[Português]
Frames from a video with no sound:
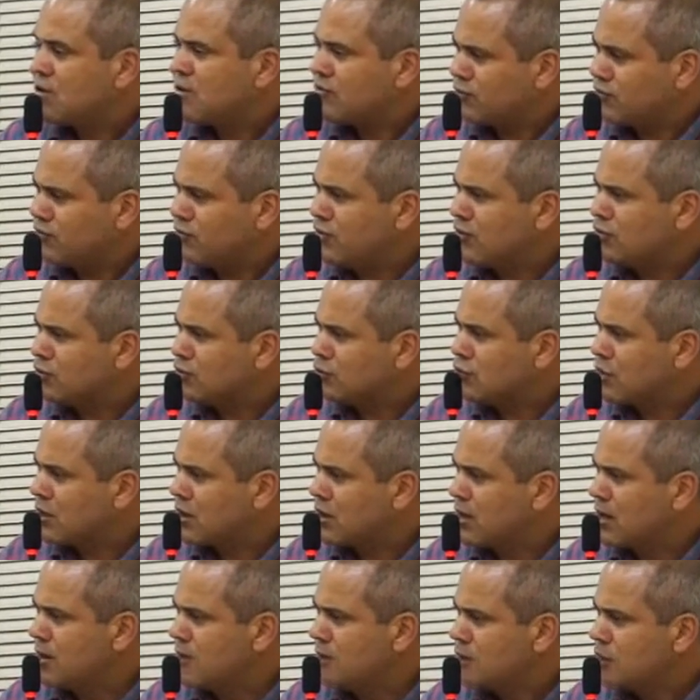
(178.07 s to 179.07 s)
vindo do
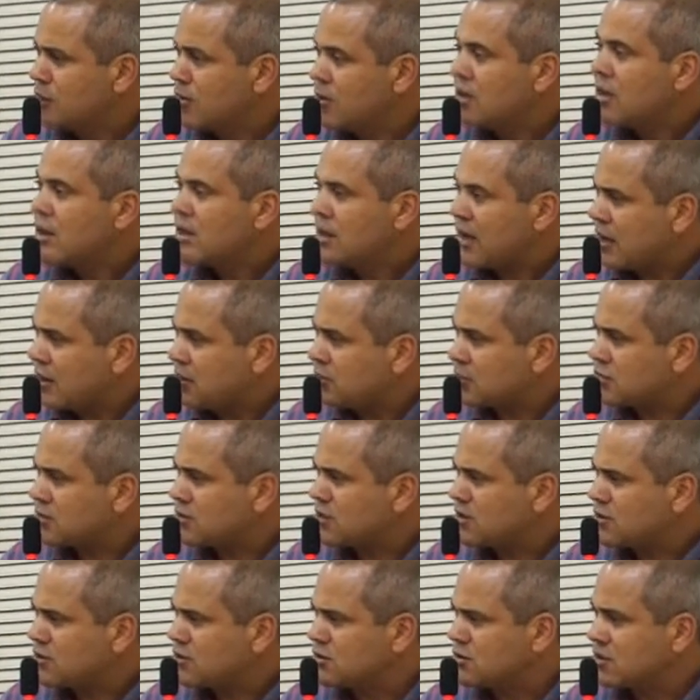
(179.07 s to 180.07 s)
campo, é isso
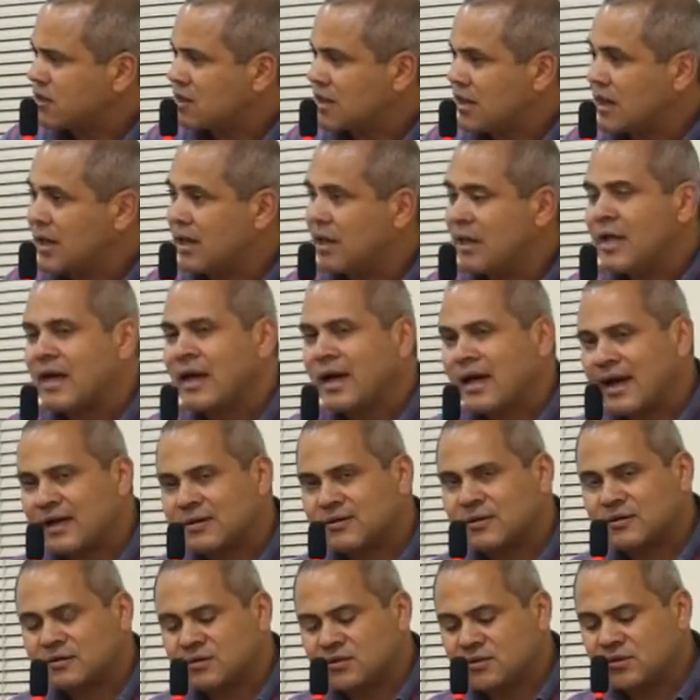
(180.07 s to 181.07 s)
que a gente quer,
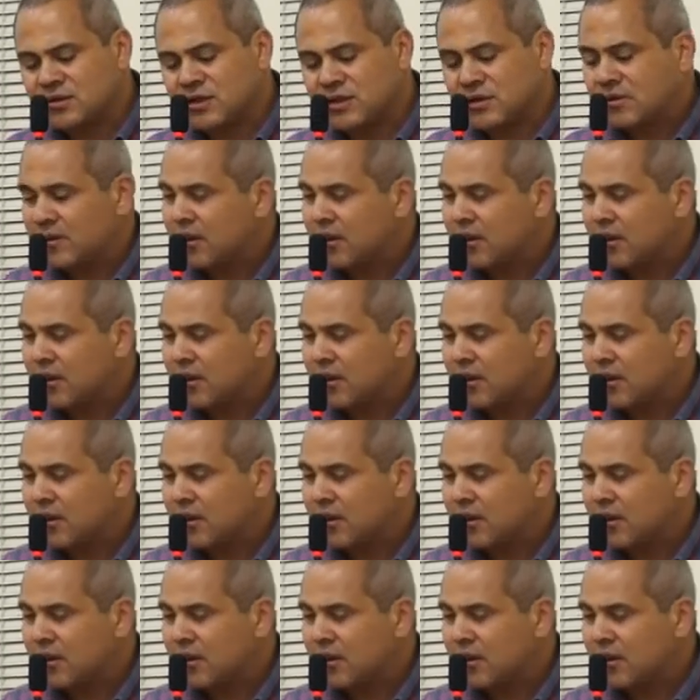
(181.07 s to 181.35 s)
cada dia